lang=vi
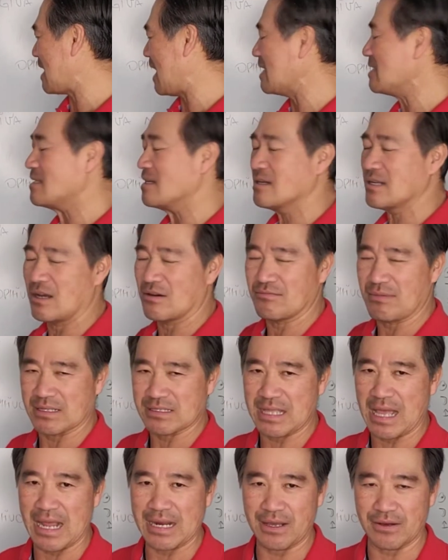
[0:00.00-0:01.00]
thái sư đâu bằng
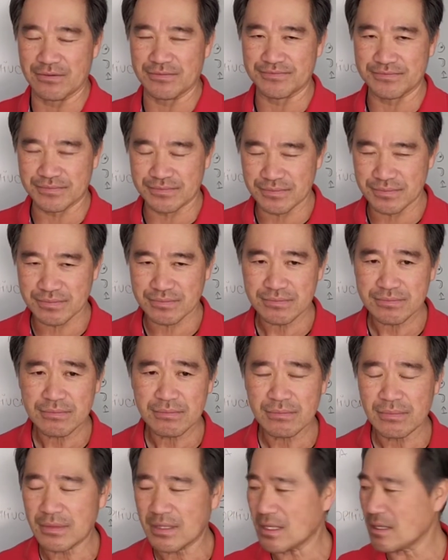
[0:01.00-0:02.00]
ta đâu
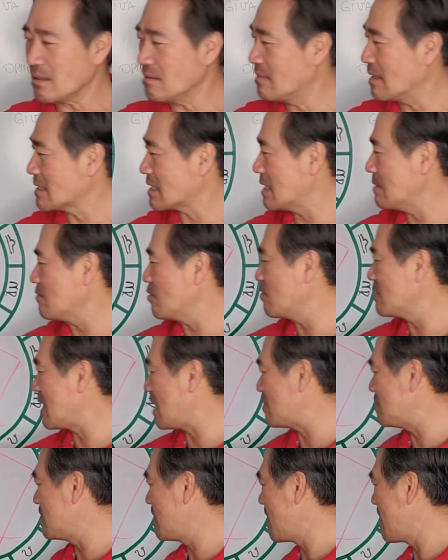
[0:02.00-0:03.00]
bằng kim ngũ đâu